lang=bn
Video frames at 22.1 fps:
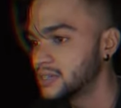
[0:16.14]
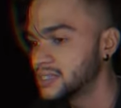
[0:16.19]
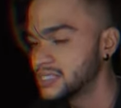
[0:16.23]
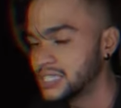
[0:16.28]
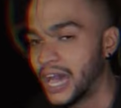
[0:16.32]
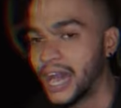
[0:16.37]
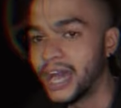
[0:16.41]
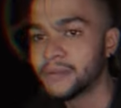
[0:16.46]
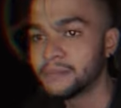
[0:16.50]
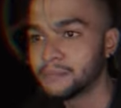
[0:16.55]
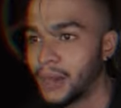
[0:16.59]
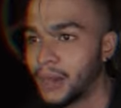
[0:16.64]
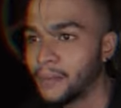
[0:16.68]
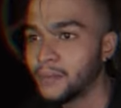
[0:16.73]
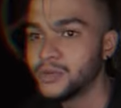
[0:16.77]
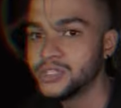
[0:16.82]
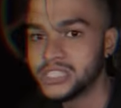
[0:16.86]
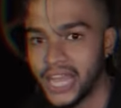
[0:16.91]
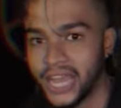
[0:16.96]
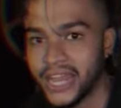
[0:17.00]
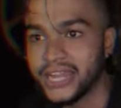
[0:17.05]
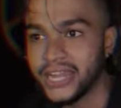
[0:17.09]
যান বাবু
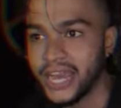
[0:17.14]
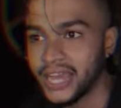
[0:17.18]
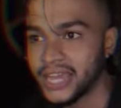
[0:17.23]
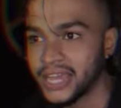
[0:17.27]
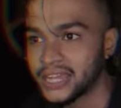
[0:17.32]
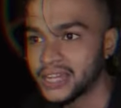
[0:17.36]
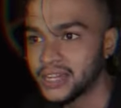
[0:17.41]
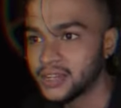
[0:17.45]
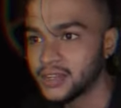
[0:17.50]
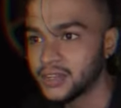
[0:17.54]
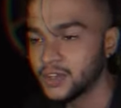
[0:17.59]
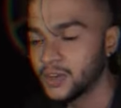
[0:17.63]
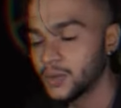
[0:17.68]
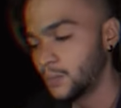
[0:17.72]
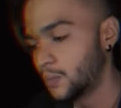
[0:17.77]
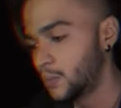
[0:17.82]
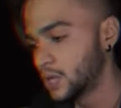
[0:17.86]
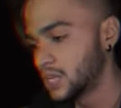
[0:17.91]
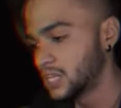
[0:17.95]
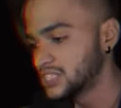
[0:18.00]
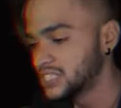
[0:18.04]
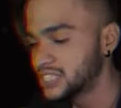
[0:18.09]
যাই ডাকেন
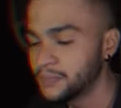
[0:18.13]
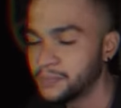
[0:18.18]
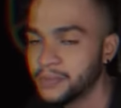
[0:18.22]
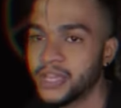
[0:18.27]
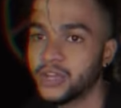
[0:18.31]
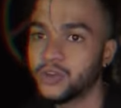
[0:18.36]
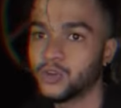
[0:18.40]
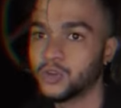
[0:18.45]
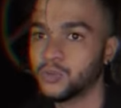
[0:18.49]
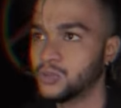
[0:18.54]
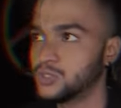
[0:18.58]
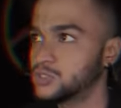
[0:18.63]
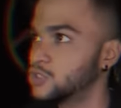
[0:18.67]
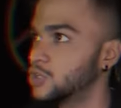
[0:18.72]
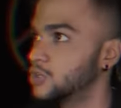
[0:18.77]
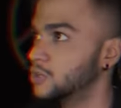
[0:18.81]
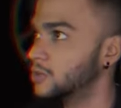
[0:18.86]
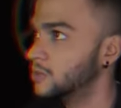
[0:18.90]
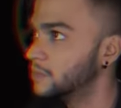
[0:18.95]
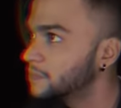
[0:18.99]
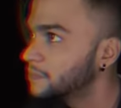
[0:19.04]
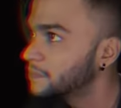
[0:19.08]
বলেন যে বিয়ে করবো
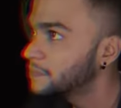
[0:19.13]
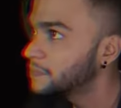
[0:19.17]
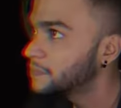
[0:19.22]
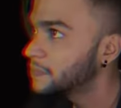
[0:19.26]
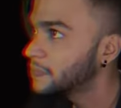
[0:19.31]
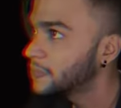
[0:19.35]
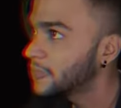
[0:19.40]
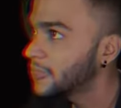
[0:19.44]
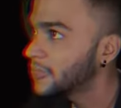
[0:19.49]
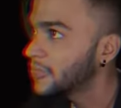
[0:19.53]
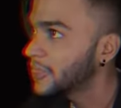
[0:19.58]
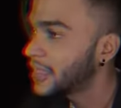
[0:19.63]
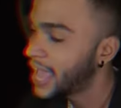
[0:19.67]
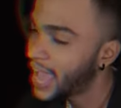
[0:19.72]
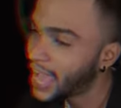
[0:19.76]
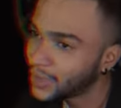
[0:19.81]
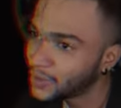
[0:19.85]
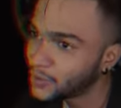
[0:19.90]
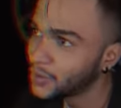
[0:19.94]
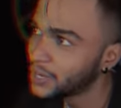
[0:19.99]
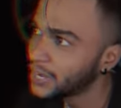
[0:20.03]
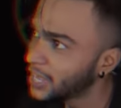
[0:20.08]
চলো
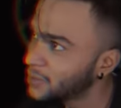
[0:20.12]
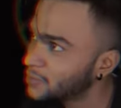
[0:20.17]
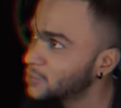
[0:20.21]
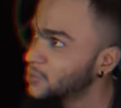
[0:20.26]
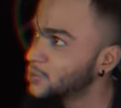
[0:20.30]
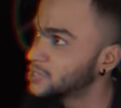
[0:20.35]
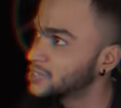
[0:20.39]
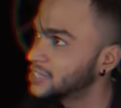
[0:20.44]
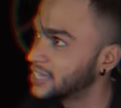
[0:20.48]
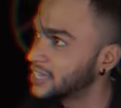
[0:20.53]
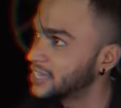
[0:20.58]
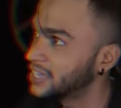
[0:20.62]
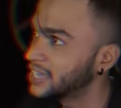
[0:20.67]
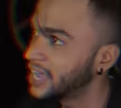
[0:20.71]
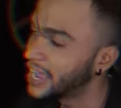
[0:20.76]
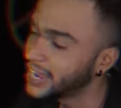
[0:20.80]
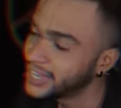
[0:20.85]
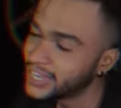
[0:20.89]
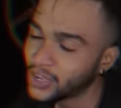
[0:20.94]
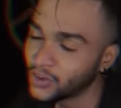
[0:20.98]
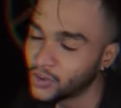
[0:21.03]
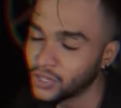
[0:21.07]
এখন এই মুহূর্তে
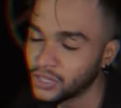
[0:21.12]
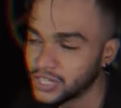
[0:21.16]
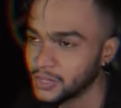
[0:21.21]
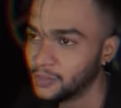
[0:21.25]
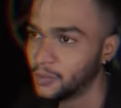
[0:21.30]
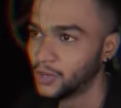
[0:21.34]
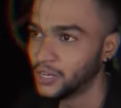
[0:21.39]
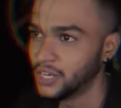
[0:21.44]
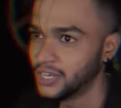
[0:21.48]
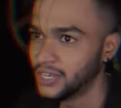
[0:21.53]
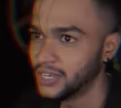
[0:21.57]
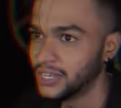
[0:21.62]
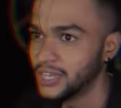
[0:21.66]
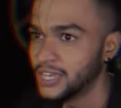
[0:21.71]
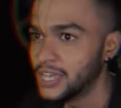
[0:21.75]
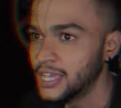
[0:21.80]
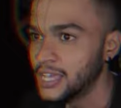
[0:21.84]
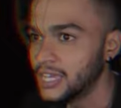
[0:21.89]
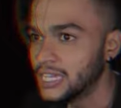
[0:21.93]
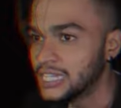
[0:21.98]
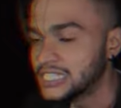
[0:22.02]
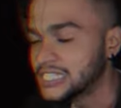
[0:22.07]
এইটা কল দিয়ে বলেন
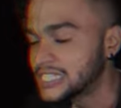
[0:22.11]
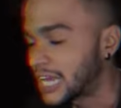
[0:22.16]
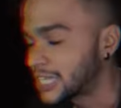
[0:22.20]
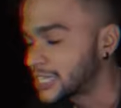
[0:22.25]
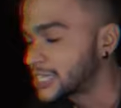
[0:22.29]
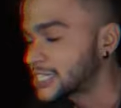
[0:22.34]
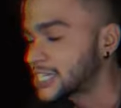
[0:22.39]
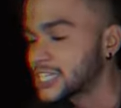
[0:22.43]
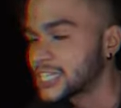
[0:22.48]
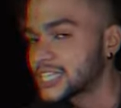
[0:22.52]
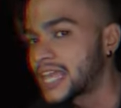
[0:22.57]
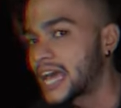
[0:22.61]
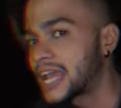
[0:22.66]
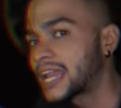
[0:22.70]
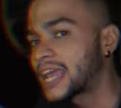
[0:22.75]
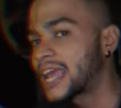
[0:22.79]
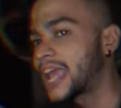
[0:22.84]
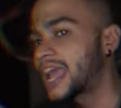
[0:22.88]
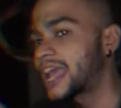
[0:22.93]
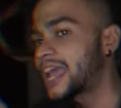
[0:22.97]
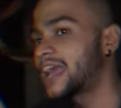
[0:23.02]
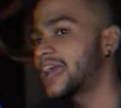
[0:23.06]
সাথে সাথে তার
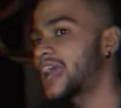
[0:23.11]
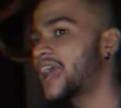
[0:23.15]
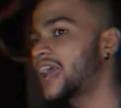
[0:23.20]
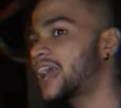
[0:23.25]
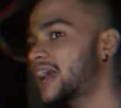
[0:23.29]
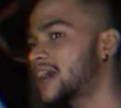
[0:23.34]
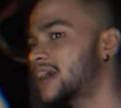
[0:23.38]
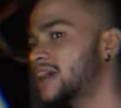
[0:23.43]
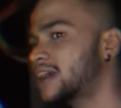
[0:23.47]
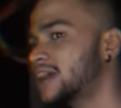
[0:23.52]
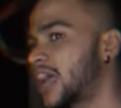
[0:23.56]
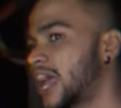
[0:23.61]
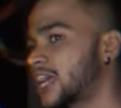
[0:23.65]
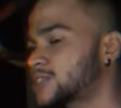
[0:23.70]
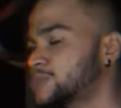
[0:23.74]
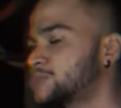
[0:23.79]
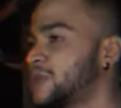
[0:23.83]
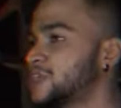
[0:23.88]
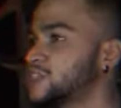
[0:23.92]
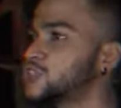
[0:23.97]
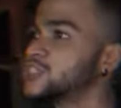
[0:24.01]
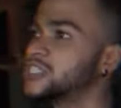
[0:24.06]

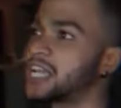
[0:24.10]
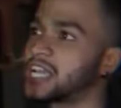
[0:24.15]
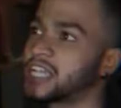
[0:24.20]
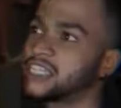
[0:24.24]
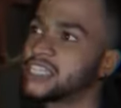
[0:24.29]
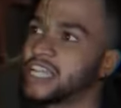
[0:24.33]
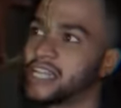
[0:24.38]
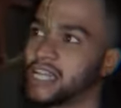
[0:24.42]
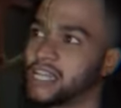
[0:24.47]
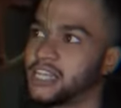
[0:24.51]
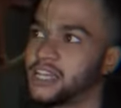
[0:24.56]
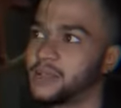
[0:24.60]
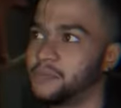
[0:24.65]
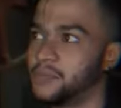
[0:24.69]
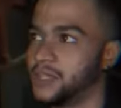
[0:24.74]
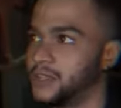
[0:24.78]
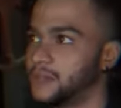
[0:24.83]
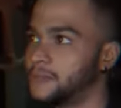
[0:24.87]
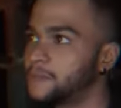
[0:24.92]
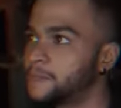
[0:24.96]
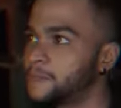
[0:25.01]
এক্সপ্রেশনটা কি সেটা দেখবেন